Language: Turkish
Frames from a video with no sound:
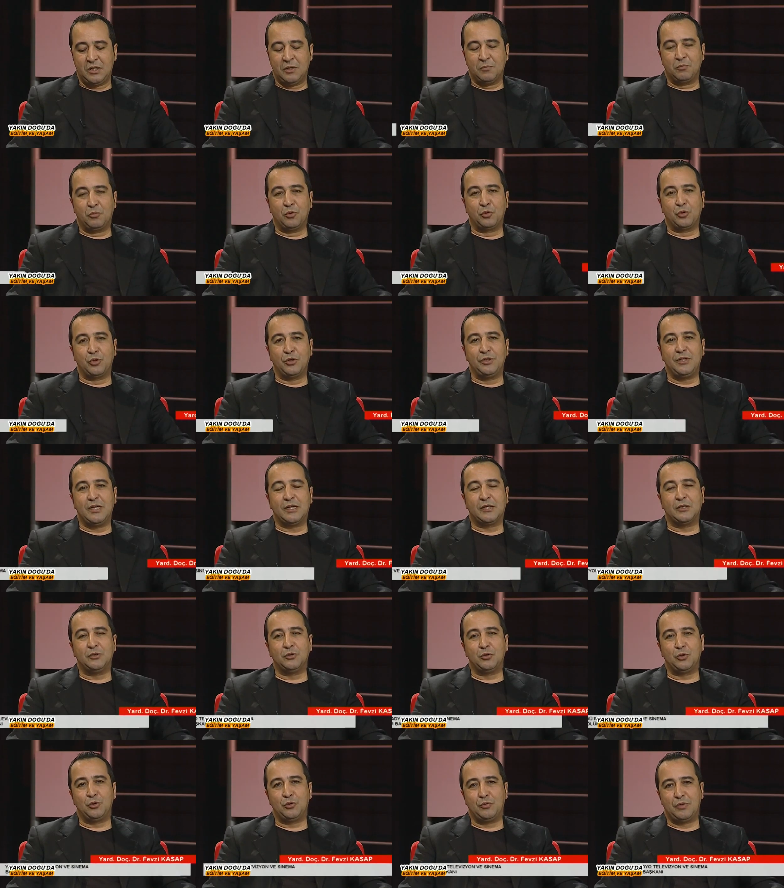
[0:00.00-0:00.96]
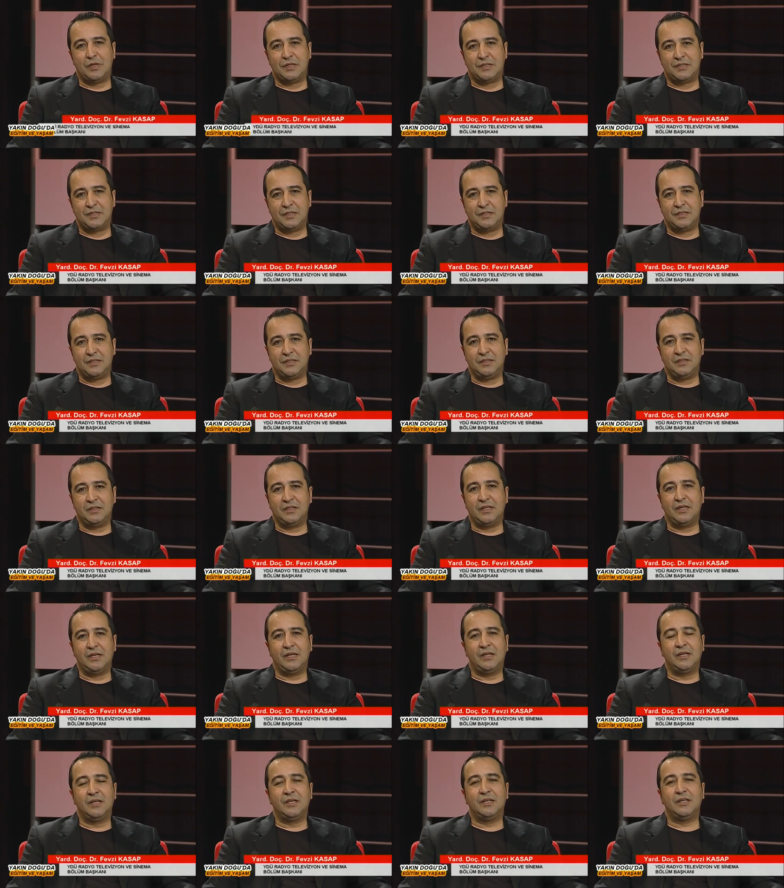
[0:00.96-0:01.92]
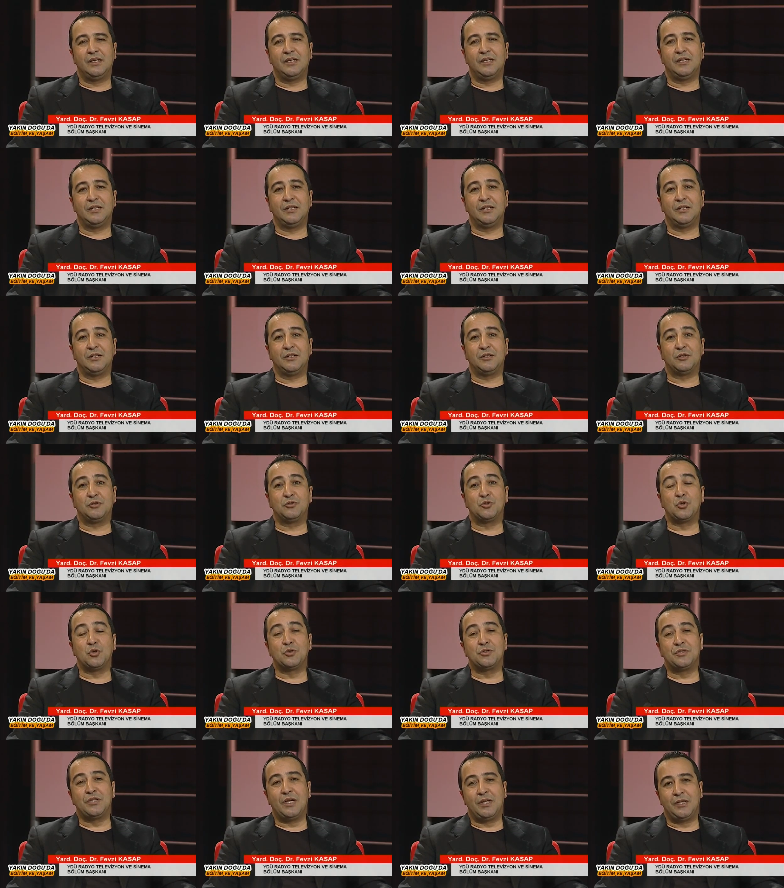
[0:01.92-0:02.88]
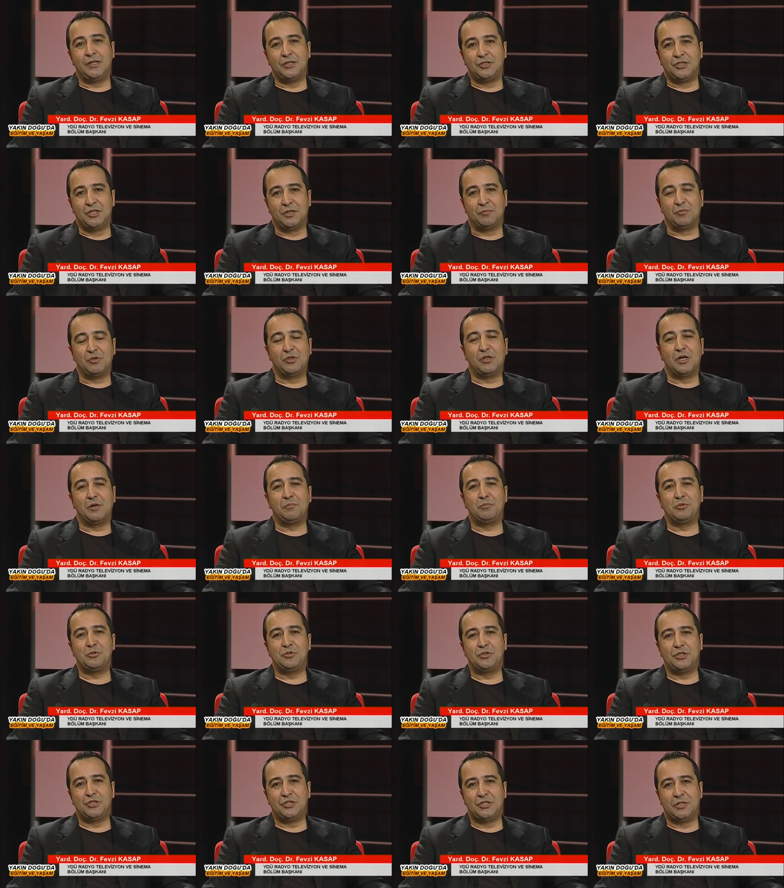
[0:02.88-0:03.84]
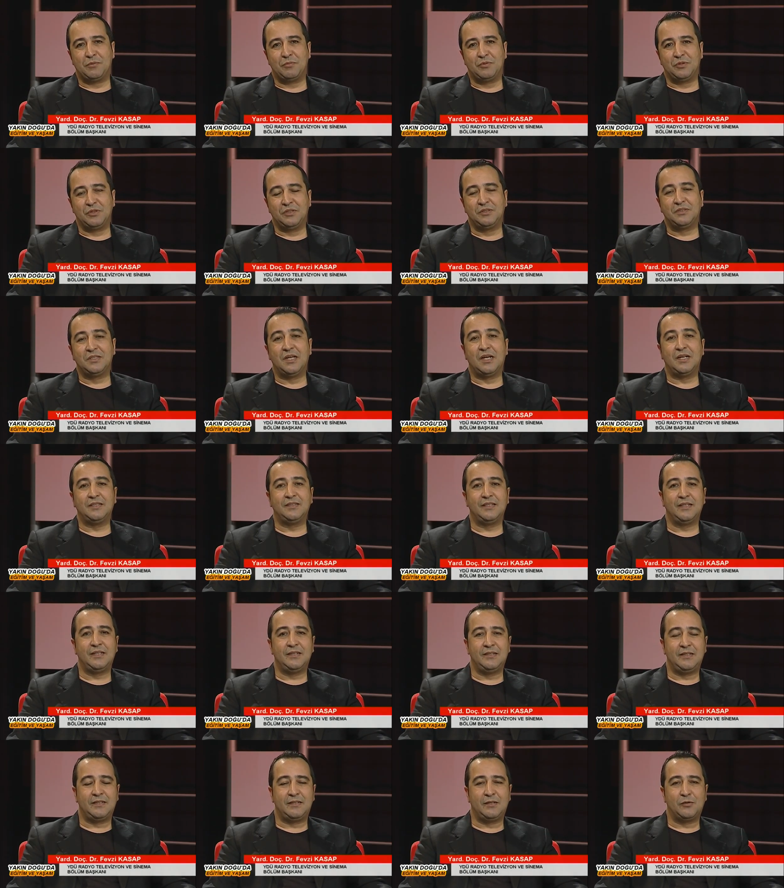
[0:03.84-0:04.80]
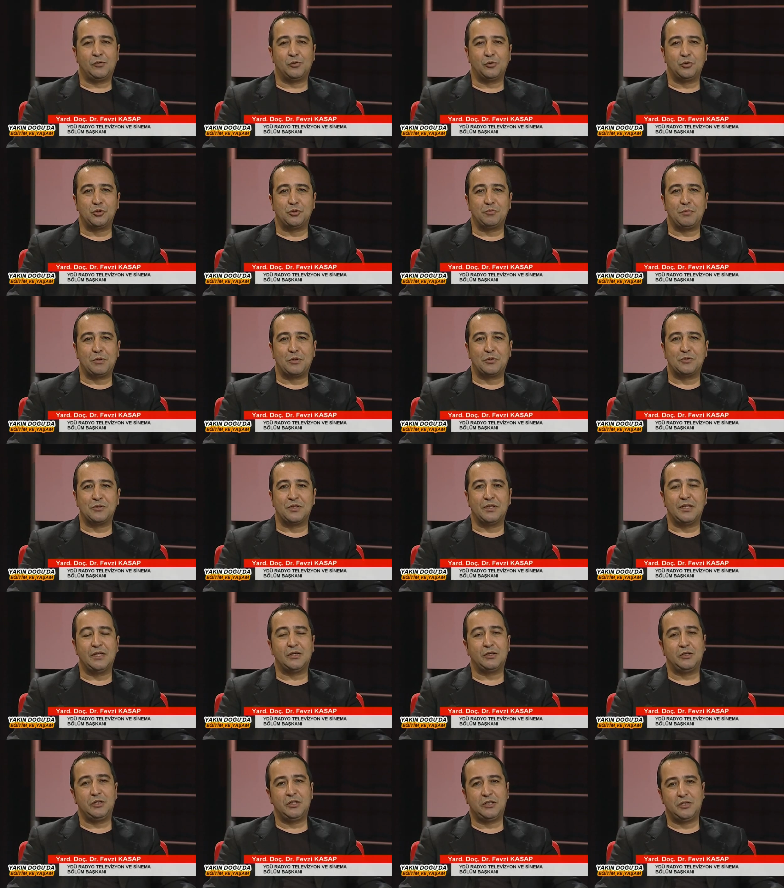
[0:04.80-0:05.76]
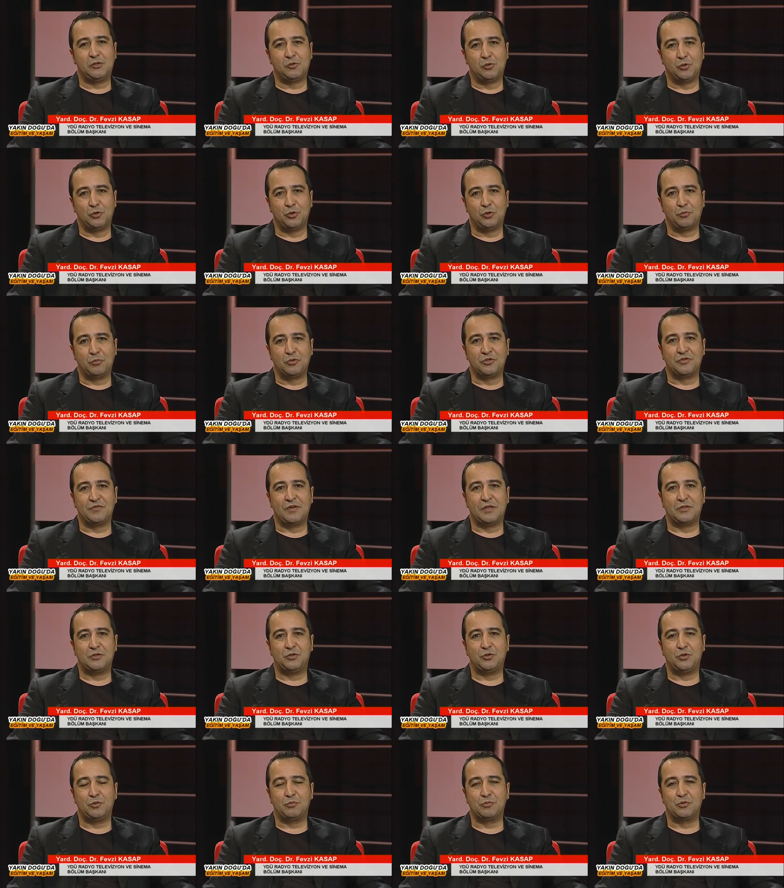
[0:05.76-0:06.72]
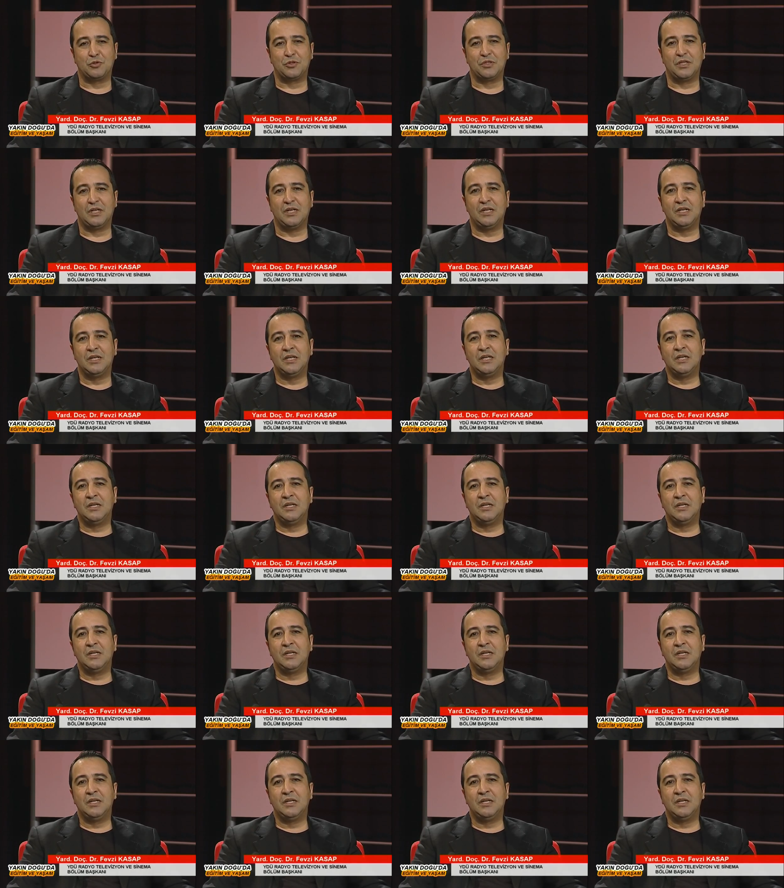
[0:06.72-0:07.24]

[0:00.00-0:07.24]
Bugün Yakın Doğu Üniversitesi'nde e, sosyal yaşamı, kampüs yaşamını daha derinlikli konuşmak üzere iki konuğumuz var stüdyomuzda.